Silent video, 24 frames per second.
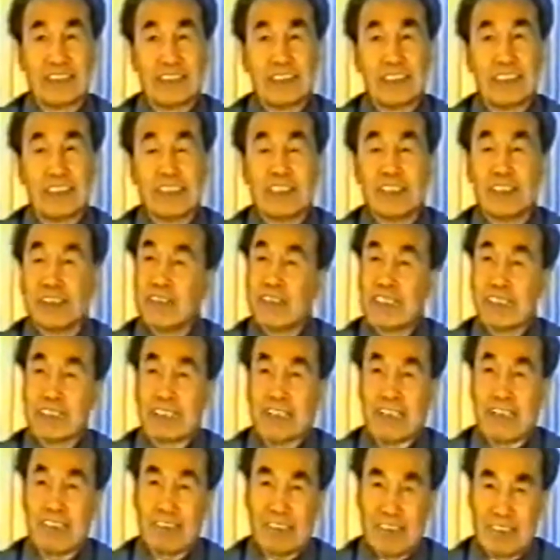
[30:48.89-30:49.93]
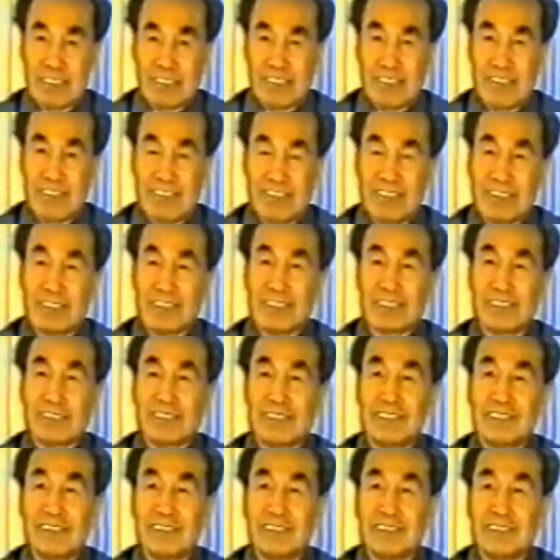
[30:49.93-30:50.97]
意识最
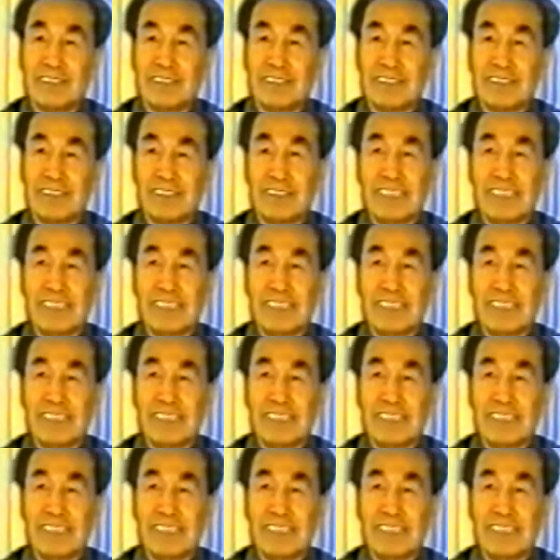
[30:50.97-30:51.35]
少，